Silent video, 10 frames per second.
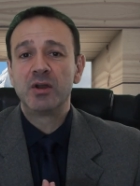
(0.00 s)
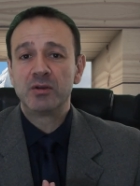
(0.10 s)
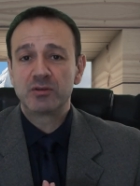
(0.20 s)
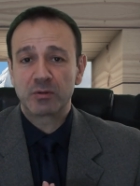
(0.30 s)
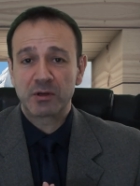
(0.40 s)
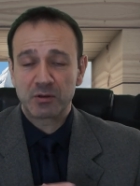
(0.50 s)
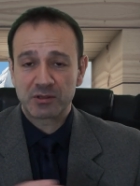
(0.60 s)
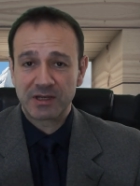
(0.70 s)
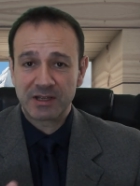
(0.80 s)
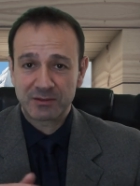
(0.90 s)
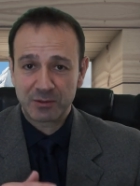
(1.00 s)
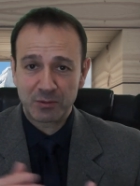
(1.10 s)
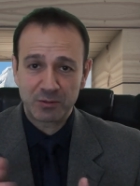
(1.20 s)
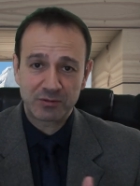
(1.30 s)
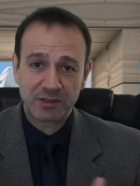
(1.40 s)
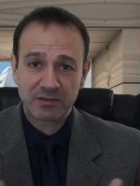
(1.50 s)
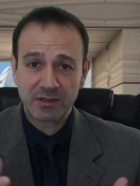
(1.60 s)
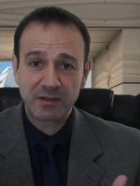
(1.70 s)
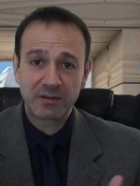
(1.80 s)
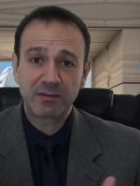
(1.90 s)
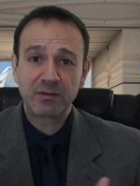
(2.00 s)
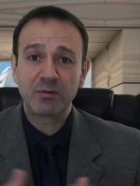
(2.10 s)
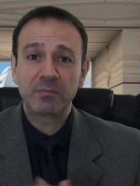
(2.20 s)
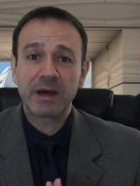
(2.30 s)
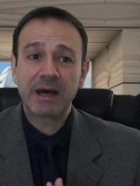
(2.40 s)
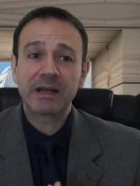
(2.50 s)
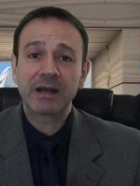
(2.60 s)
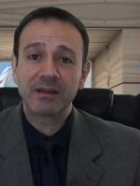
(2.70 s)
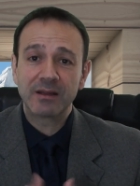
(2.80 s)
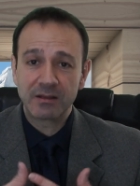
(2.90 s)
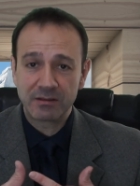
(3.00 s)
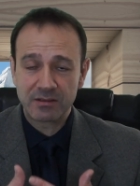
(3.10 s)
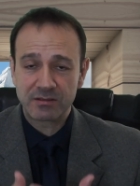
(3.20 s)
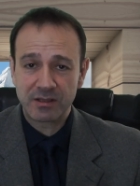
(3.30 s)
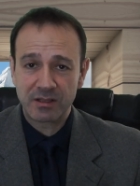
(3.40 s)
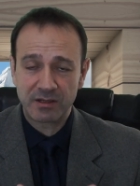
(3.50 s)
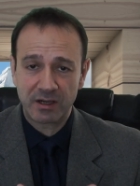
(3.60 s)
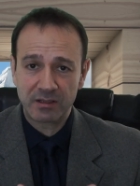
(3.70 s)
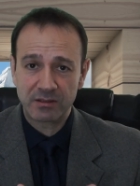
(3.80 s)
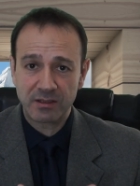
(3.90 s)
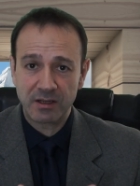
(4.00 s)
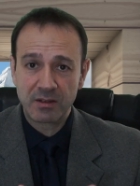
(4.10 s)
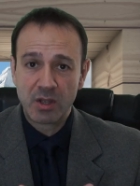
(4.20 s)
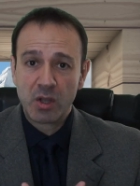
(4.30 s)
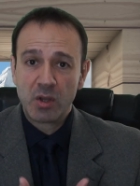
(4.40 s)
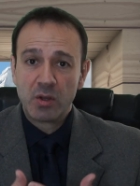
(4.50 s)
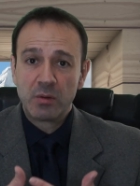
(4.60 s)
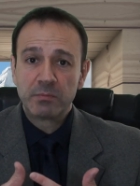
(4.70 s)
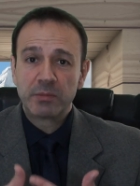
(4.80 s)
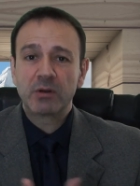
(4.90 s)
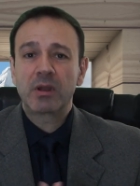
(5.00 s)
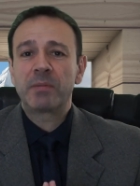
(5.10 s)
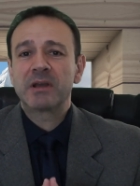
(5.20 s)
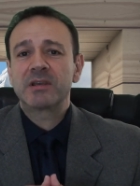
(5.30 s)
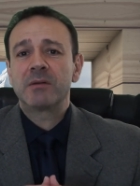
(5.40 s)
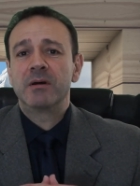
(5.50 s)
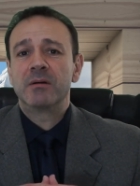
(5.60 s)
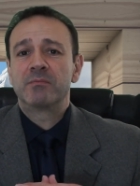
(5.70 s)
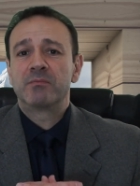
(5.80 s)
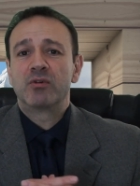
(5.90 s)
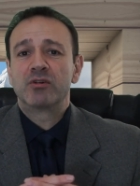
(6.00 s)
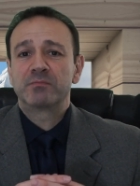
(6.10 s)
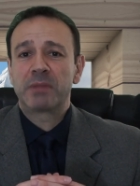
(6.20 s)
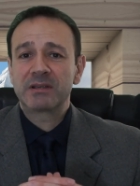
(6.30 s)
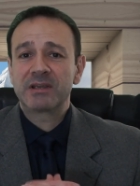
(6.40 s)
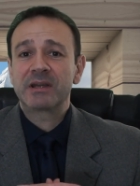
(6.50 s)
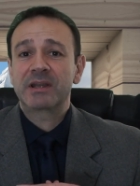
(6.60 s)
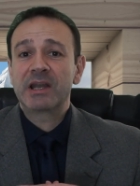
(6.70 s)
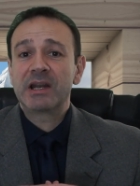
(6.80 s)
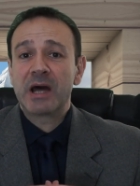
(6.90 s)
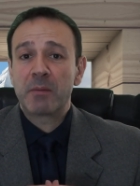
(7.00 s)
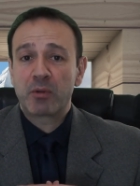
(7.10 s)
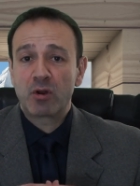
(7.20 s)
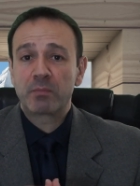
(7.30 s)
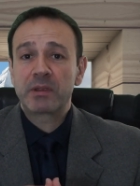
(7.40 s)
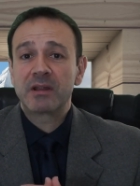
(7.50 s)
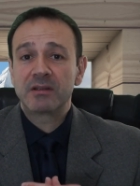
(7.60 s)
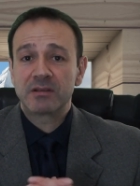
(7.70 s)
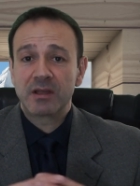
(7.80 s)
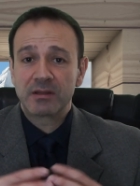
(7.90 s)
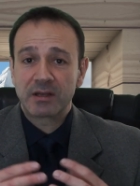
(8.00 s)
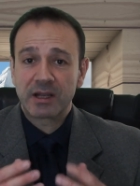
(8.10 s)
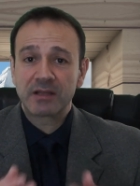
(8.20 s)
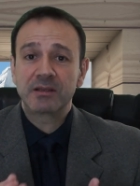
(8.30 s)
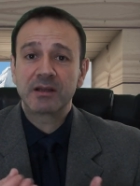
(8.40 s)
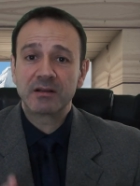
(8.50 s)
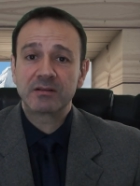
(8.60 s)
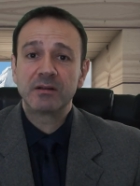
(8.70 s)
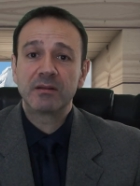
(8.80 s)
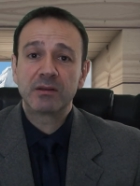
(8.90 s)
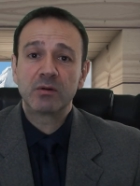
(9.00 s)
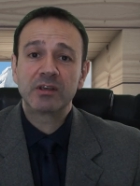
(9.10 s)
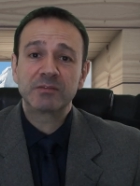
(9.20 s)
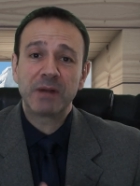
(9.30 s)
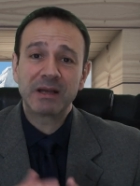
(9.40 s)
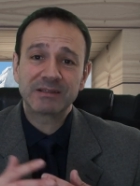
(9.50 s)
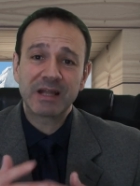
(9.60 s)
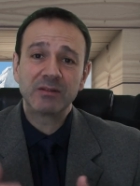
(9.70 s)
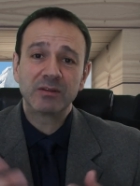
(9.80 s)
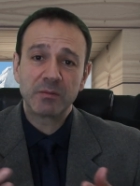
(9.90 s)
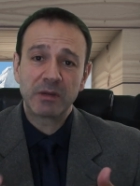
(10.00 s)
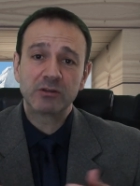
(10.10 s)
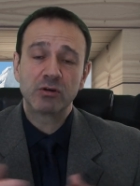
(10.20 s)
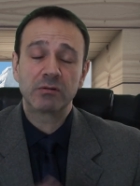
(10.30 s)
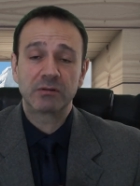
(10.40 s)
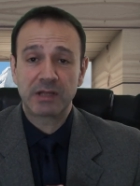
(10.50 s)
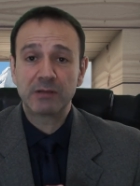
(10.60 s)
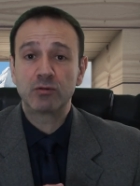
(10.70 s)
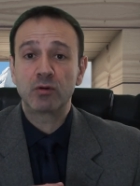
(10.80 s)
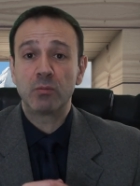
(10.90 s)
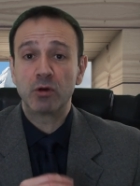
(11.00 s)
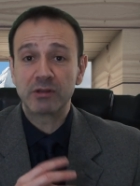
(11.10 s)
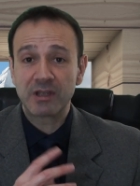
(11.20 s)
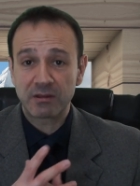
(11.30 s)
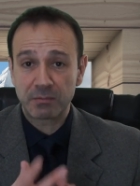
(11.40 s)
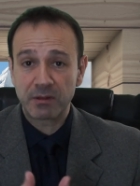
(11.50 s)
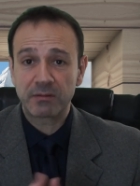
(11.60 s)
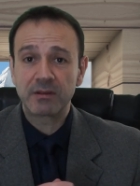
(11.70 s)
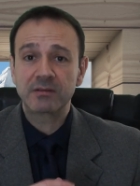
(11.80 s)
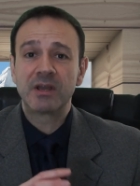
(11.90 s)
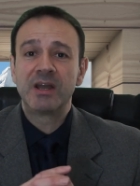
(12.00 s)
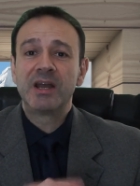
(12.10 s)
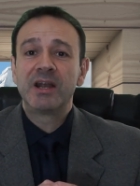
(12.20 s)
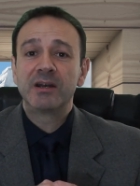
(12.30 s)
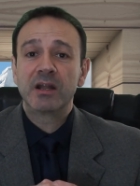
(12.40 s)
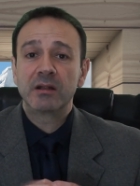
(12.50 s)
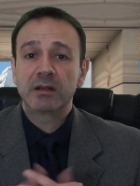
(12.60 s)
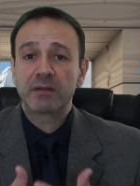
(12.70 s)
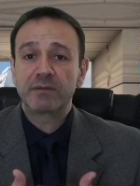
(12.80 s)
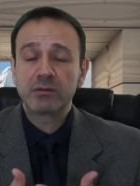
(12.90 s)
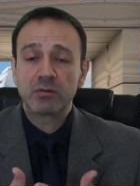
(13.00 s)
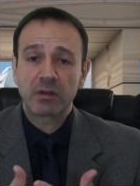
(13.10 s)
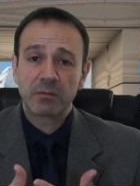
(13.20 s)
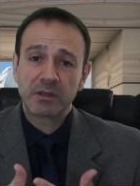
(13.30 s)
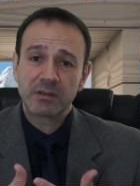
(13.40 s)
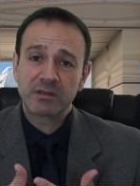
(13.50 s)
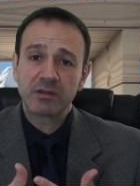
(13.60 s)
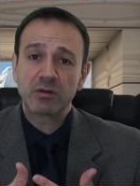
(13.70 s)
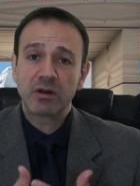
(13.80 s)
sobre los electrodos de silicio para ganar en densidad energética. Pero ¿qué pasaba? Pues pasa que la propia densidad energética del silicio es bastante mayor, tanto como 10 veces, la del grafito que viene siendo el